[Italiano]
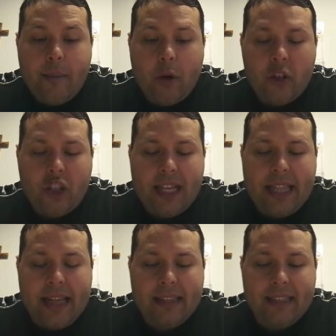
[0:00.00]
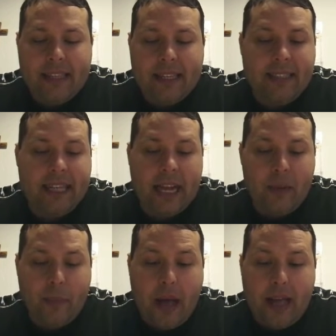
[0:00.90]
procedente dal
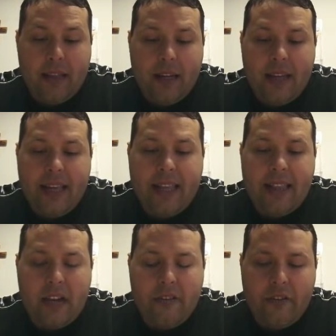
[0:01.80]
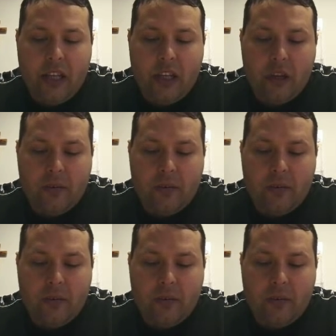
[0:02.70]
Padre e dal Figlio